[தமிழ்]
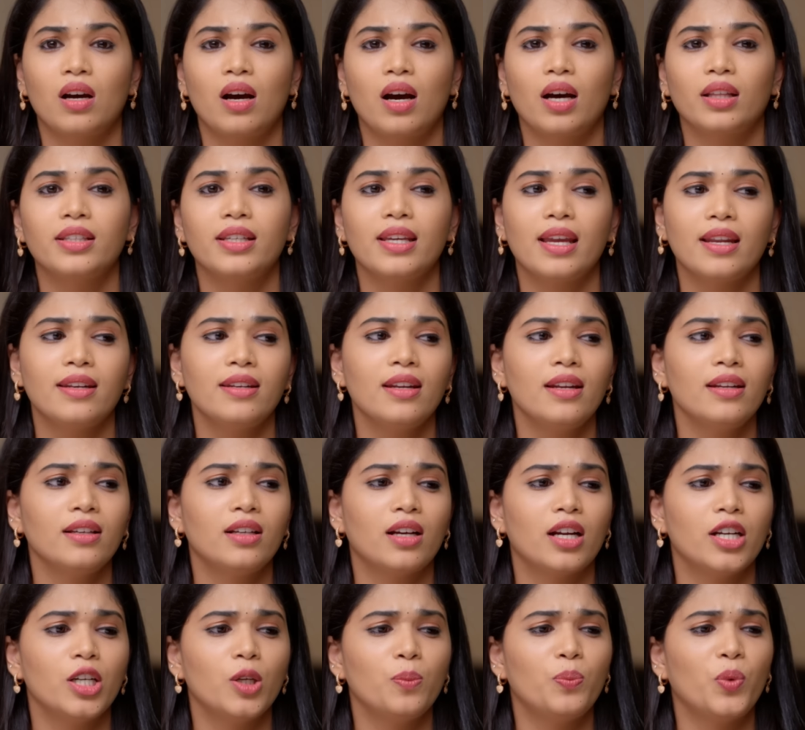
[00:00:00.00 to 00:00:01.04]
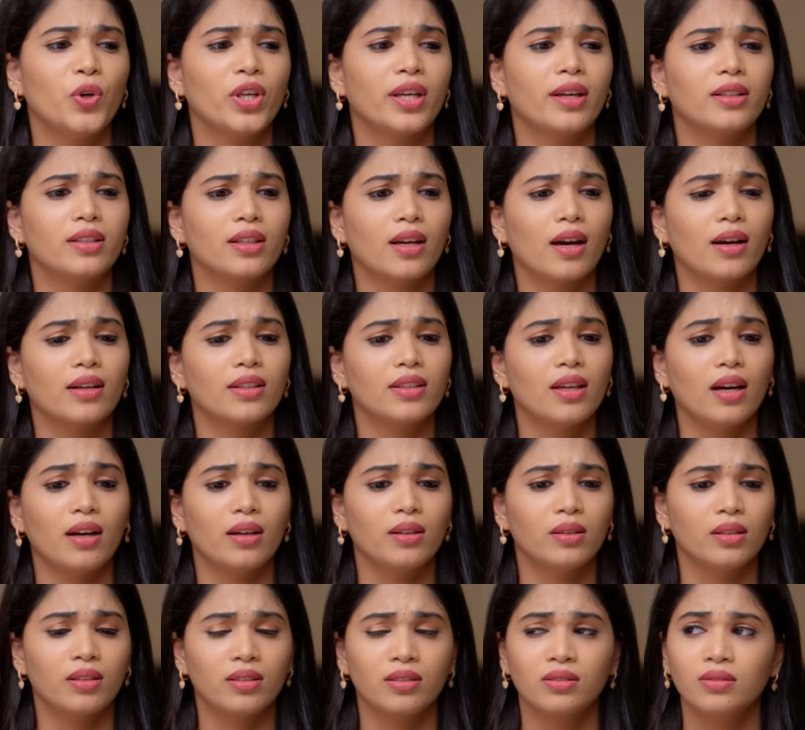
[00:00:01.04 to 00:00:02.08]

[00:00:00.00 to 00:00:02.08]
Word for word: அது என்னன்னு கண்டுபிடிக்கிறதுக்காக தான்